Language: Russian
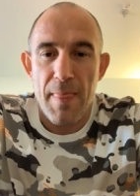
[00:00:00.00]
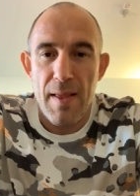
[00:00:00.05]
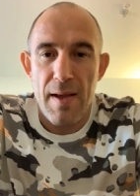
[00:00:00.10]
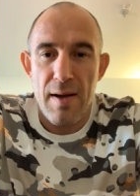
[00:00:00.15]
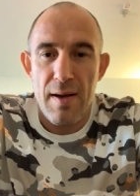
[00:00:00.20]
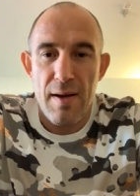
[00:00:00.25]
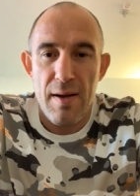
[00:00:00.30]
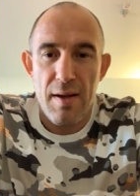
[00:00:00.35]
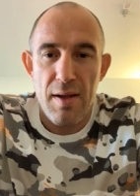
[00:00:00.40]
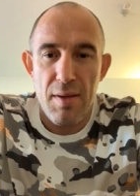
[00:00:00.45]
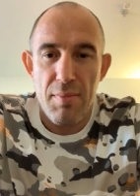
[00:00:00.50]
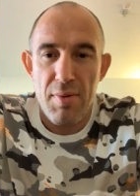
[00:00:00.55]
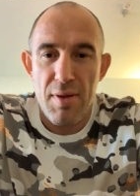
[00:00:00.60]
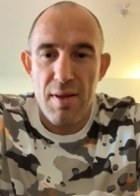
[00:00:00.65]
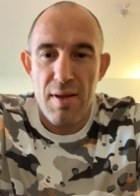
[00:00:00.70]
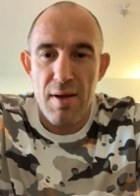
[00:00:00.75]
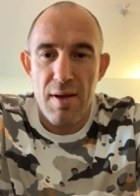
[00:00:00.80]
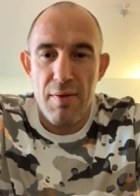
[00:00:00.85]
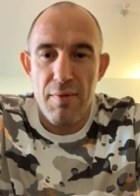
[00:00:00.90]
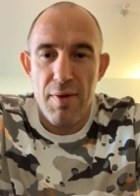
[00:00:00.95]
А
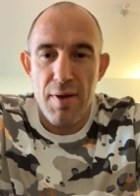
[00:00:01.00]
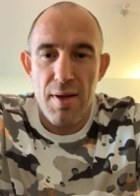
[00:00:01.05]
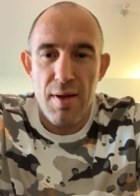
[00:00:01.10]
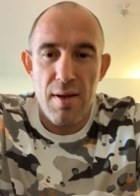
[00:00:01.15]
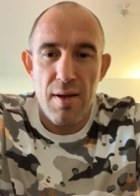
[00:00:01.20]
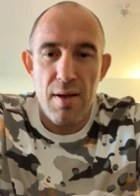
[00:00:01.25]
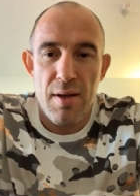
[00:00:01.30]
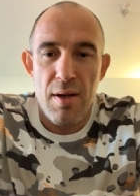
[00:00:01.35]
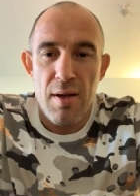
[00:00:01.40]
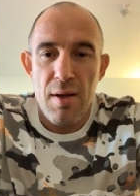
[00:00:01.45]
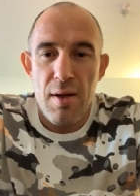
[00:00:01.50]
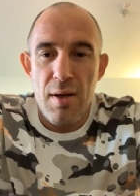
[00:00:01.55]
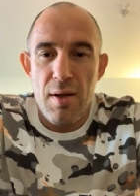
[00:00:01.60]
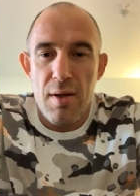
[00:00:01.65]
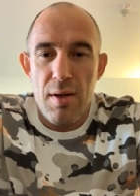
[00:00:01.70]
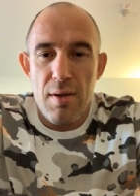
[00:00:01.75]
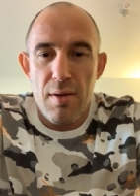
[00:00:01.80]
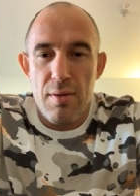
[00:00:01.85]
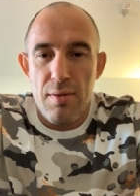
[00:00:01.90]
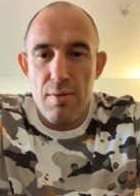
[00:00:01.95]
ребята говорили,
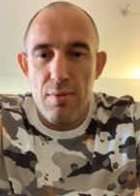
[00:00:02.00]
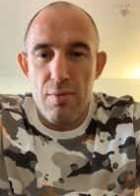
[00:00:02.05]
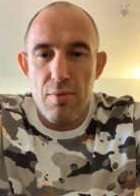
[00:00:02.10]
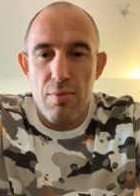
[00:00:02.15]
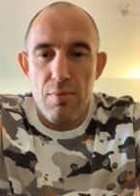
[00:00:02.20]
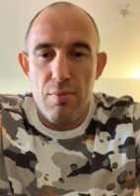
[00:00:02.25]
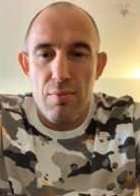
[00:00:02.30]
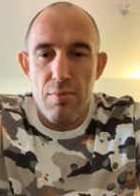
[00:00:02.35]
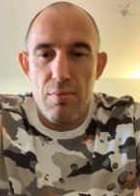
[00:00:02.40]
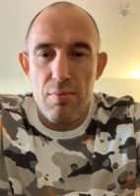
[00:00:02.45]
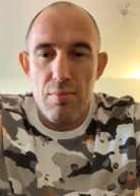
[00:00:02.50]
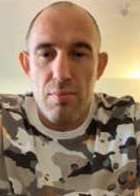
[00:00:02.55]
ну,